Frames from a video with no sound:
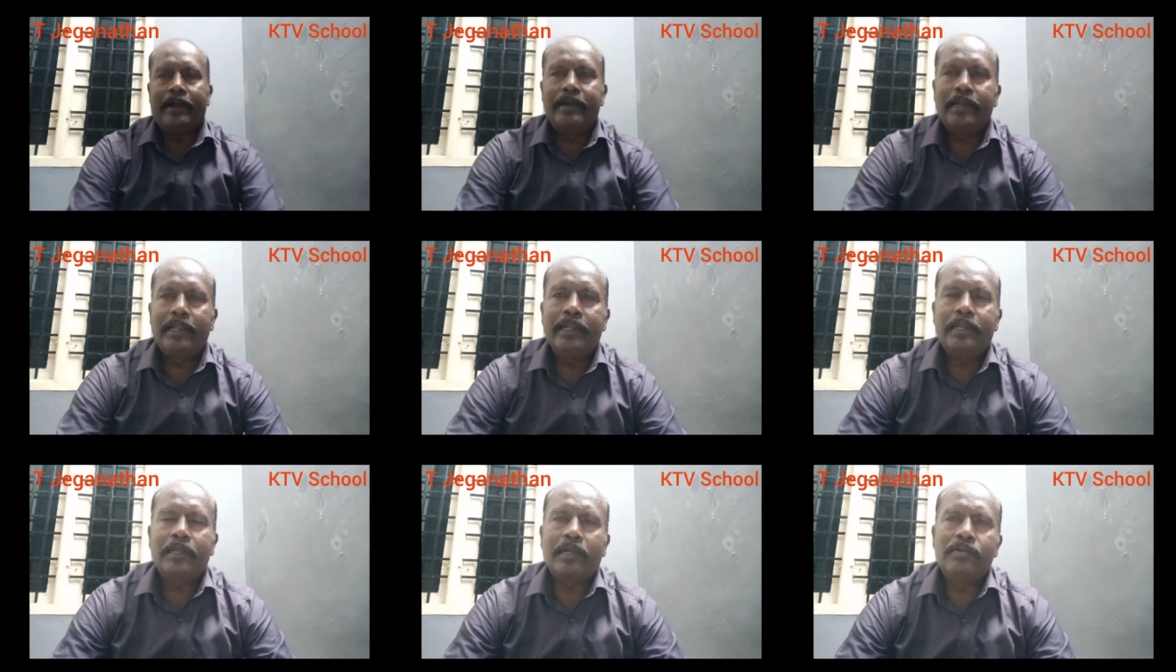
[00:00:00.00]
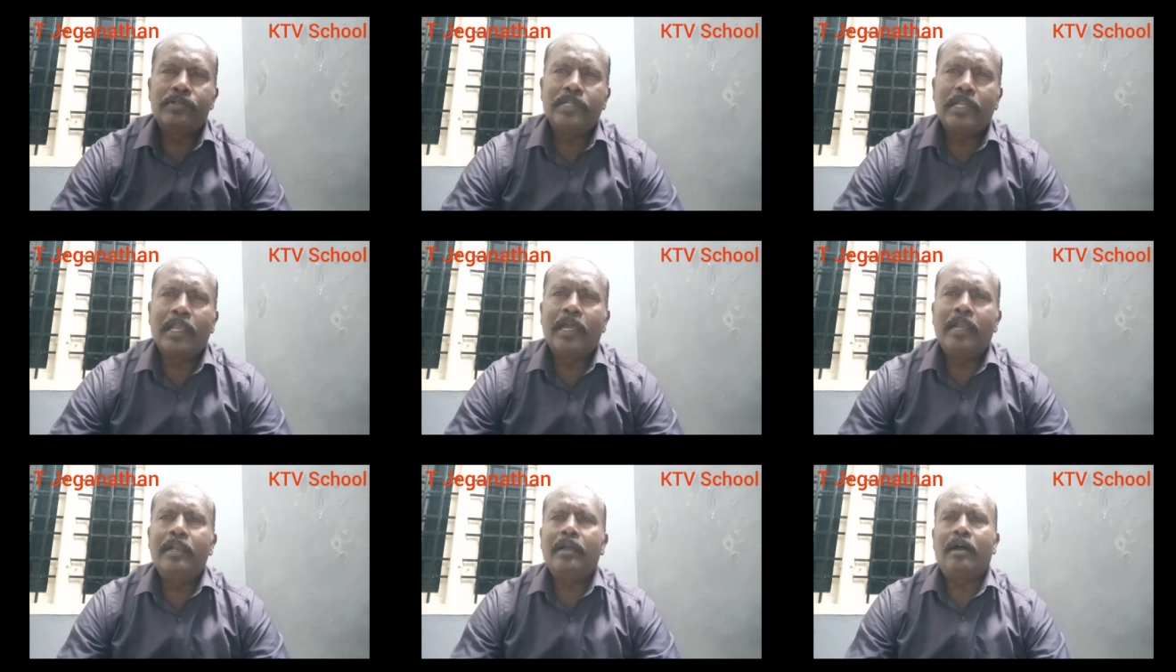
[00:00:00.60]
ஆன்லைன்
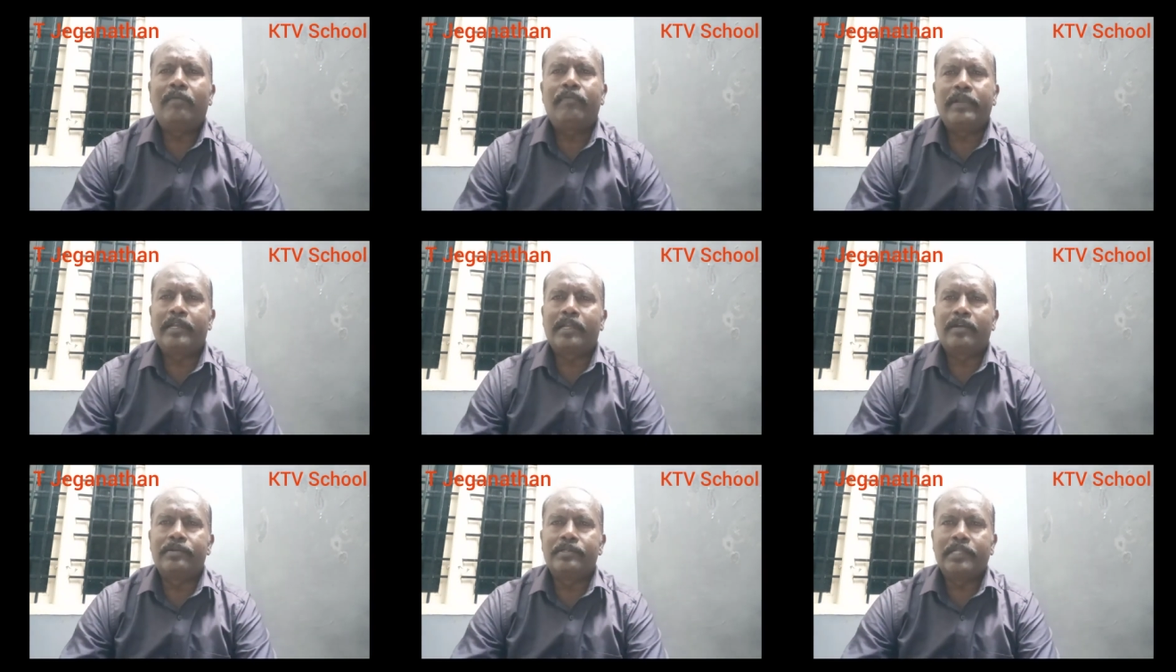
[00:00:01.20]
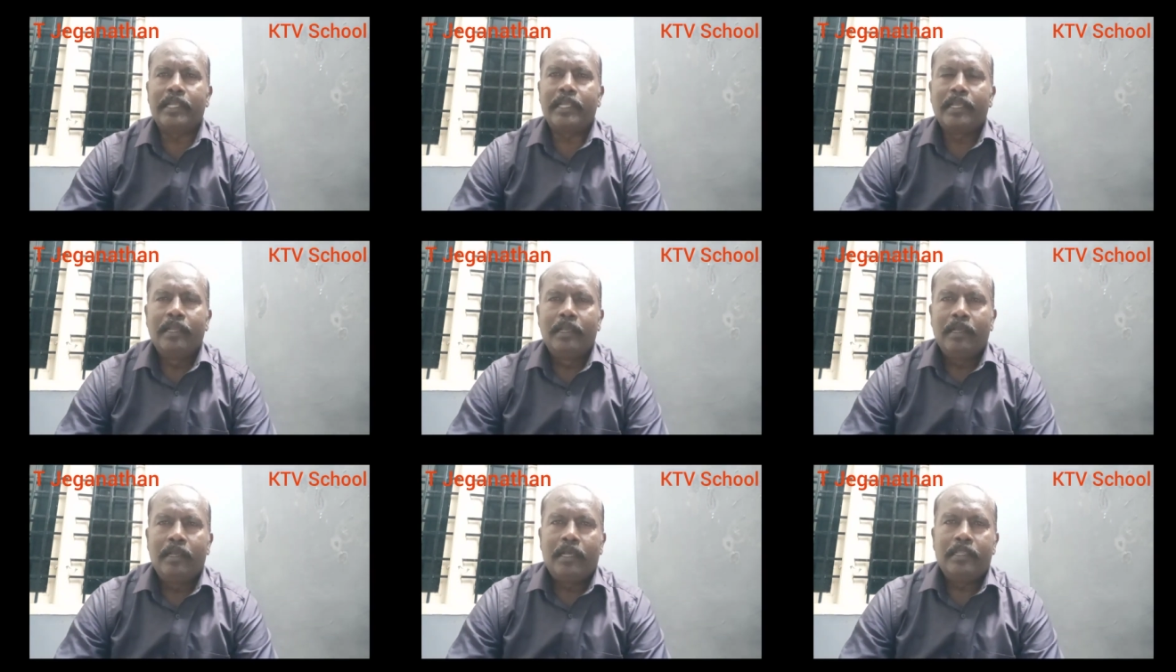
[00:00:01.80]
கவுன்சிலிங் அண்ட் ஆஃப்லைன் கவுன்சிலிங்
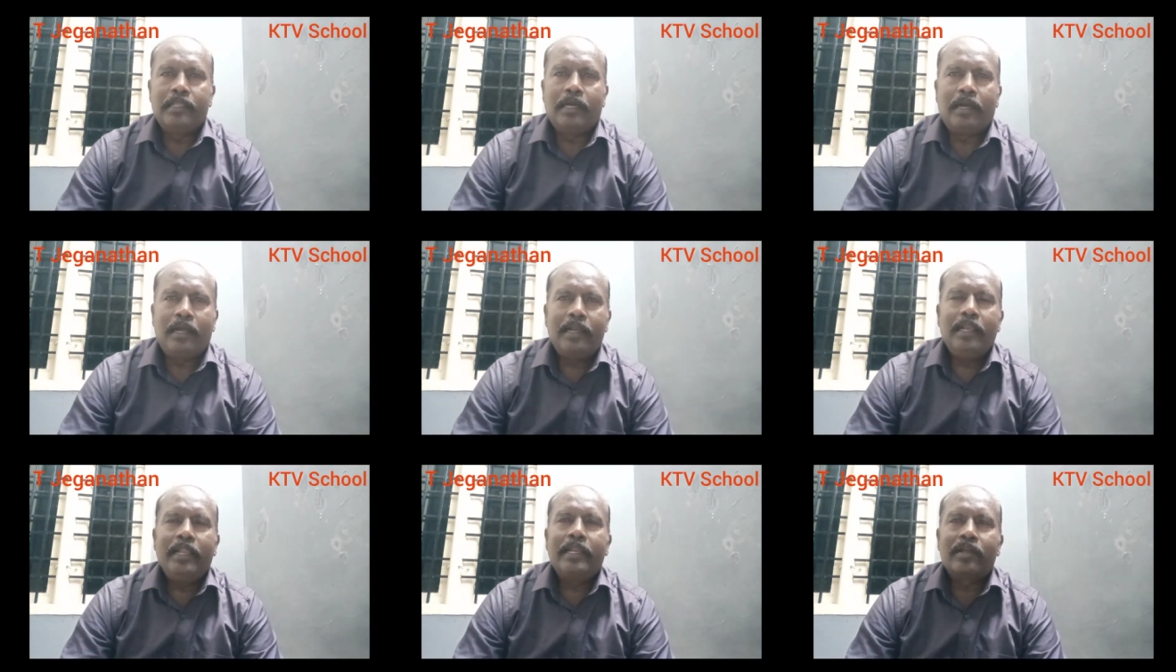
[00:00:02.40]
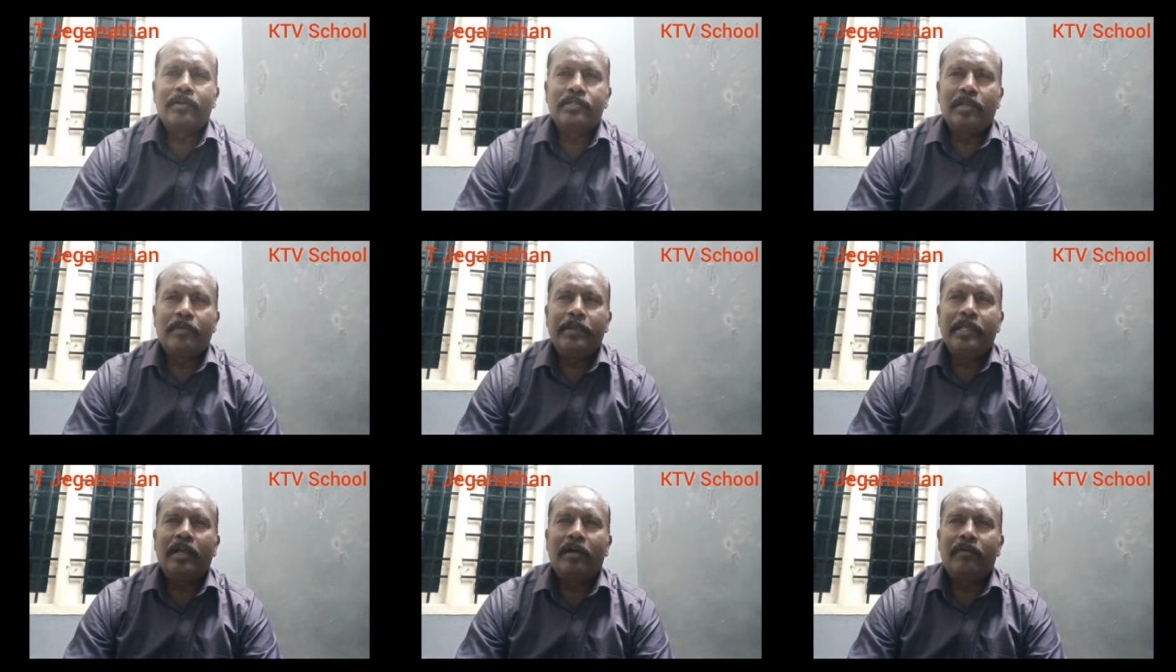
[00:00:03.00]
அந்த ஆன்லைன் கவுன்சிலிங்
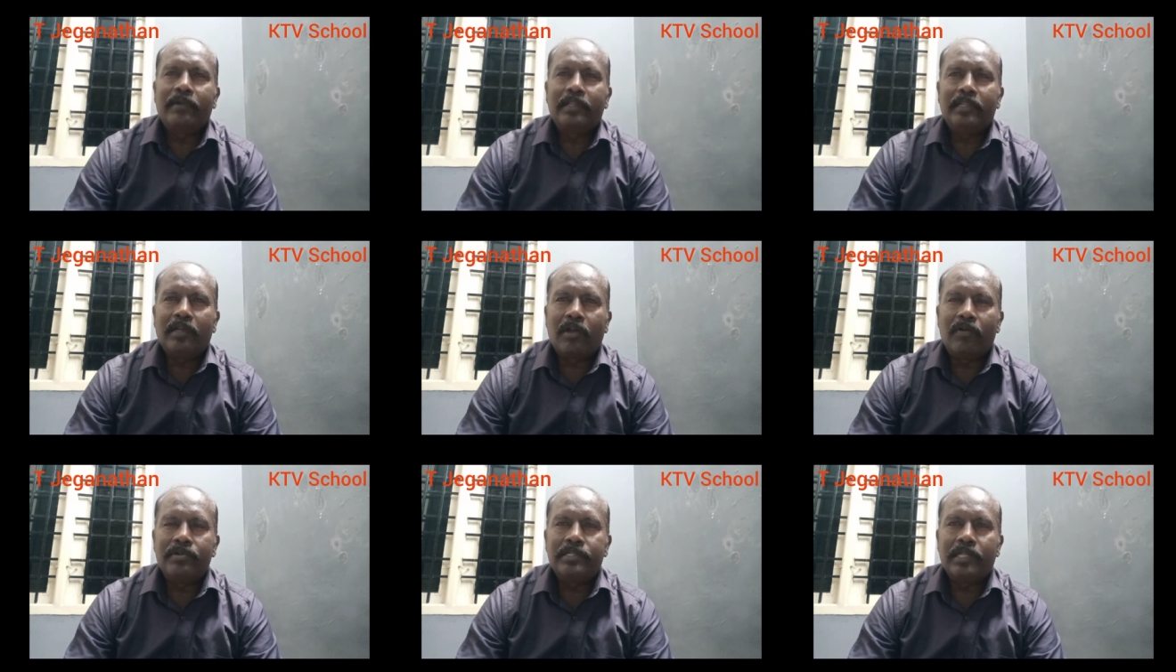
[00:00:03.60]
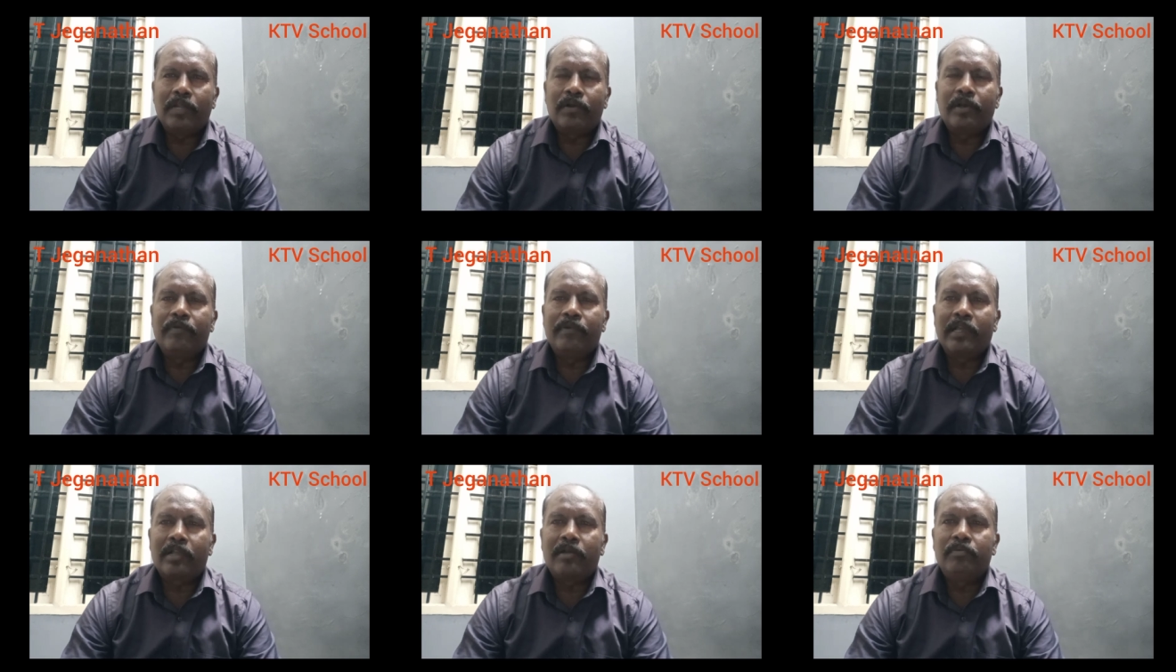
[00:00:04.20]
எப்படி ஆஃப்லைன் அந்த கவுன்சிலிங்கோட
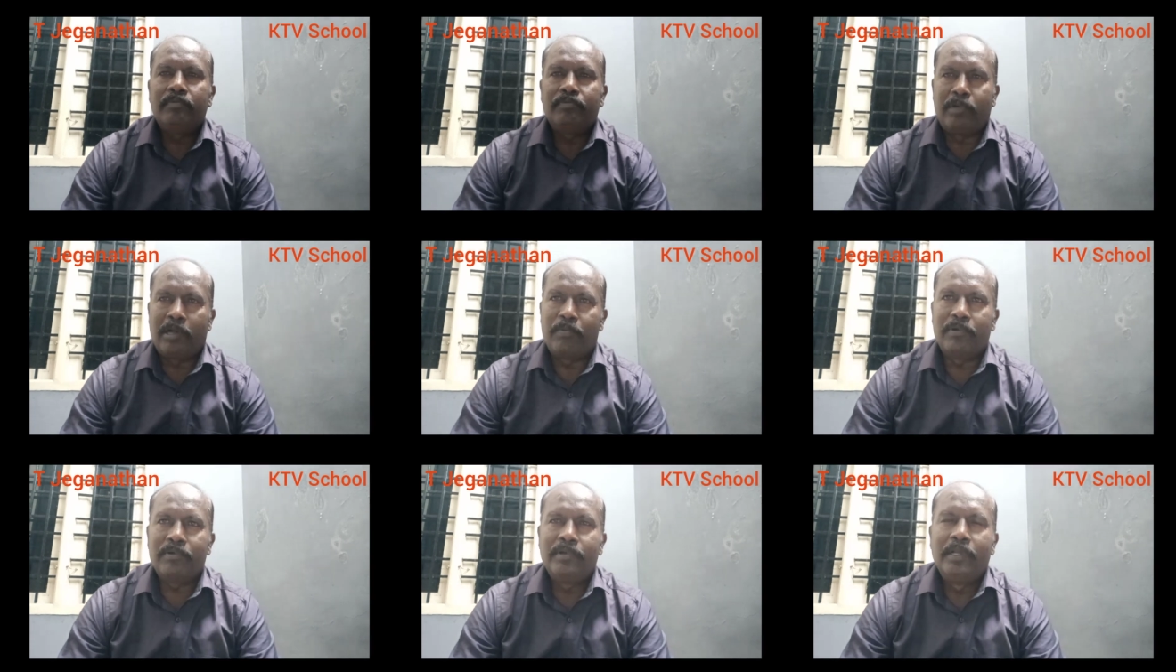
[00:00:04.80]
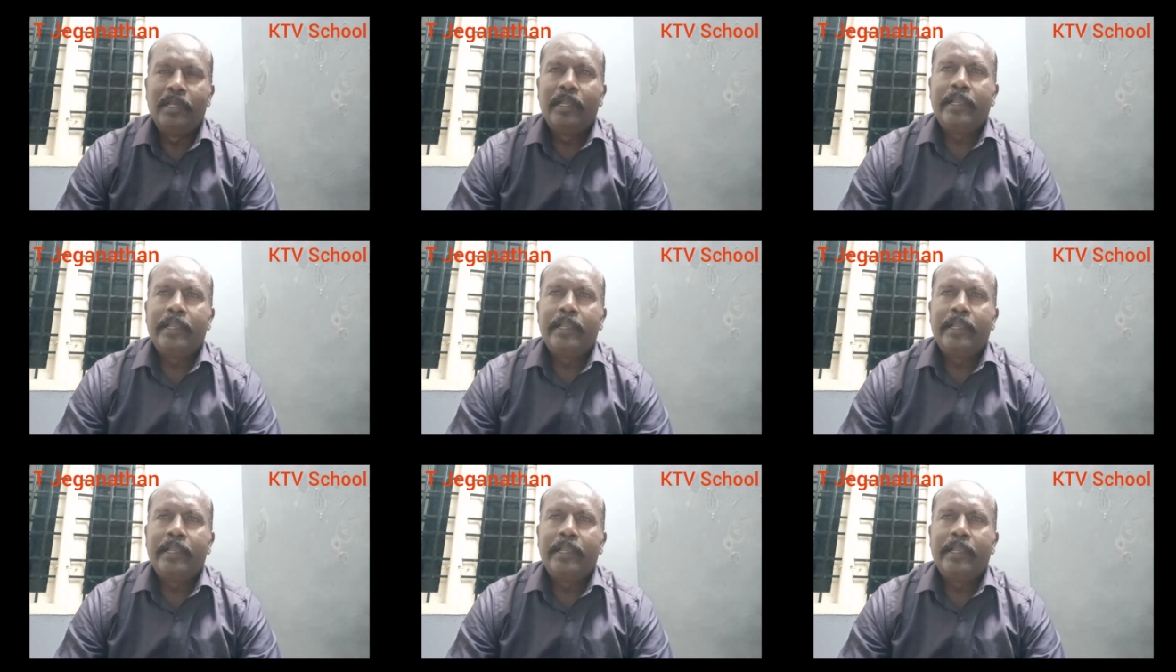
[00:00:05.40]
விளக்கம் பார்ப்போம்